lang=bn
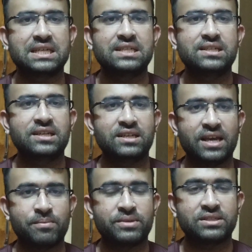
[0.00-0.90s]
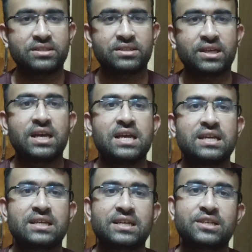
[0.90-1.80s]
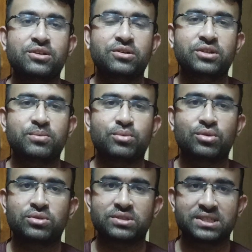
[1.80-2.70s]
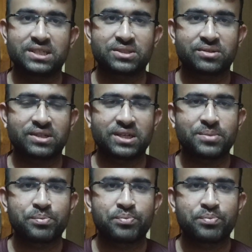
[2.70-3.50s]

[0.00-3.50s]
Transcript: ইন্ডিয়ান এম্বাসিতে কি কি ধরনের প্রশ্ন জিজ্ঞেস করে